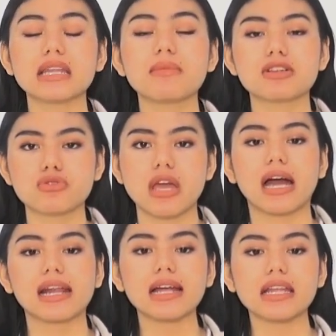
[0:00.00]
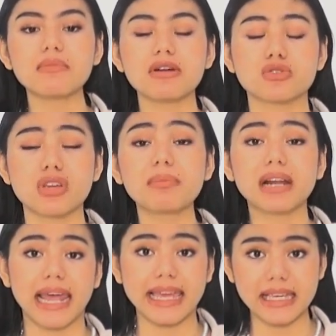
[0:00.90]
di bajunya karena kan ini bajunya
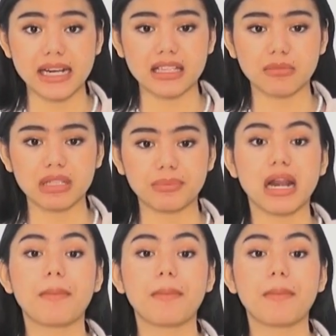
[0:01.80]
berlayer ya teman-teman